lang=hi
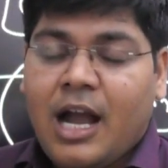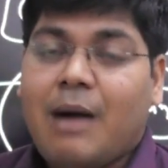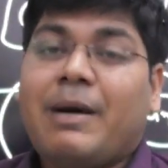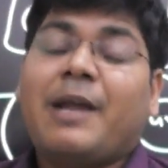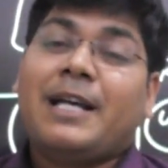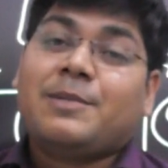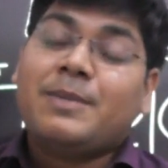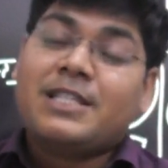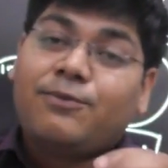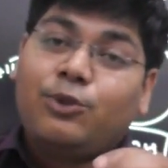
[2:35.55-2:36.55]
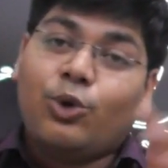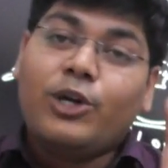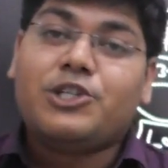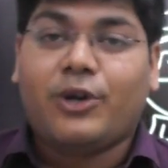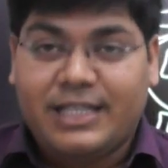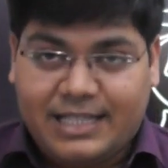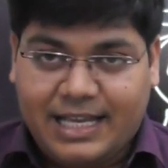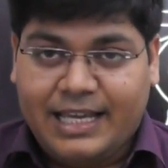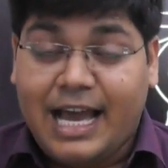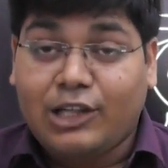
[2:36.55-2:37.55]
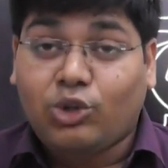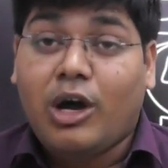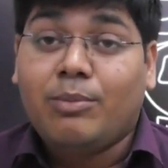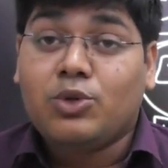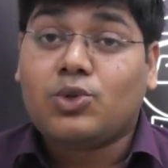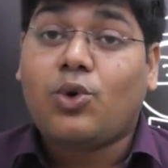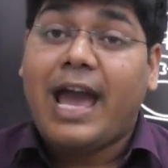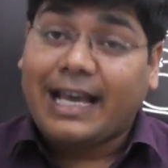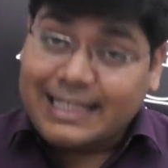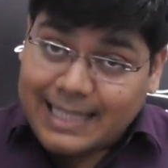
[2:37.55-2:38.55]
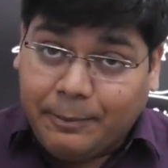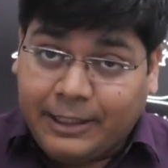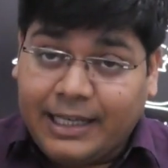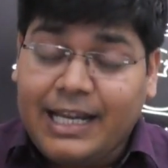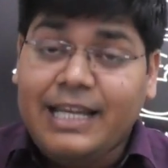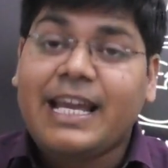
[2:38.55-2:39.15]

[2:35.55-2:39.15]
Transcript: हमारे पास में सिर्फ दो ही चॉइस है या तो हम उसको एक्सेप्ट करें